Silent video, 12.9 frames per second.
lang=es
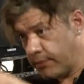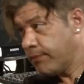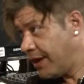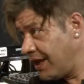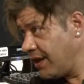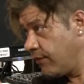
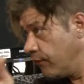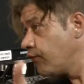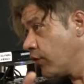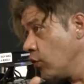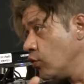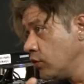Menem
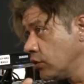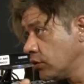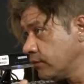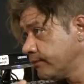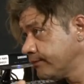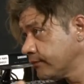fue uno,
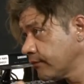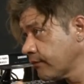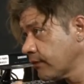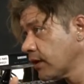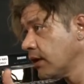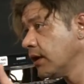
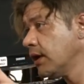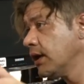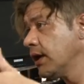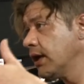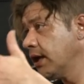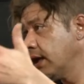
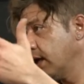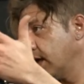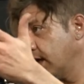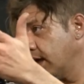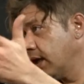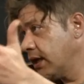
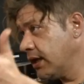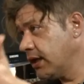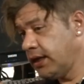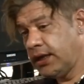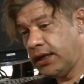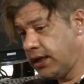eh,
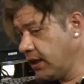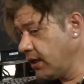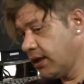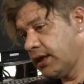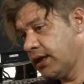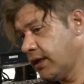y
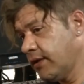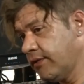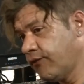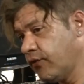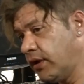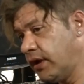eh,
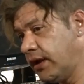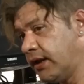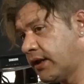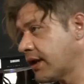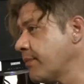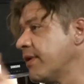fue
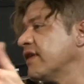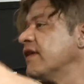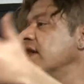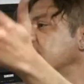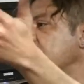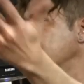el
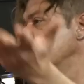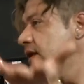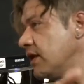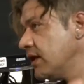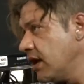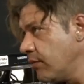
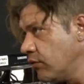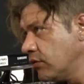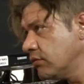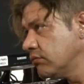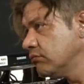representante, digamos,